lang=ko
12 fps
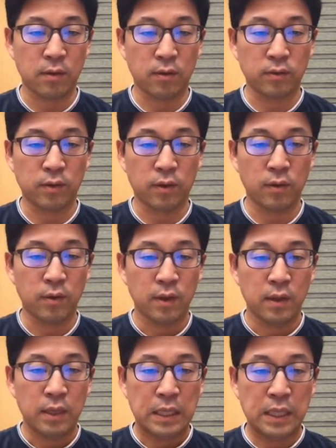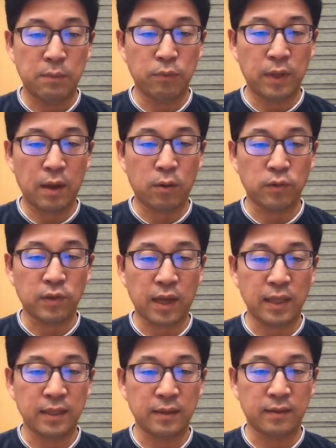여기서 2분의
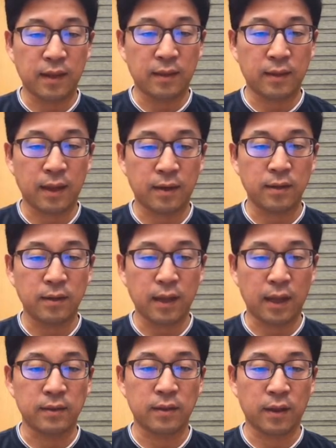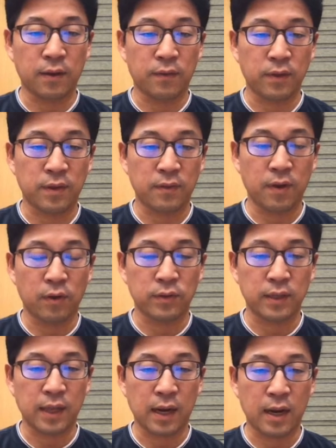코사인 2세타는 안티데리버티브가
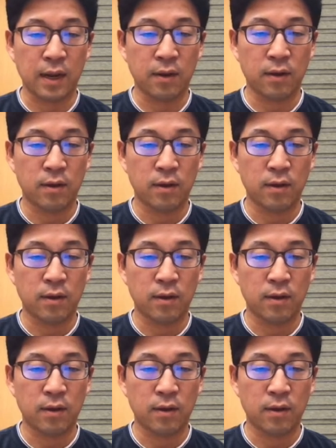어떻게 될까요?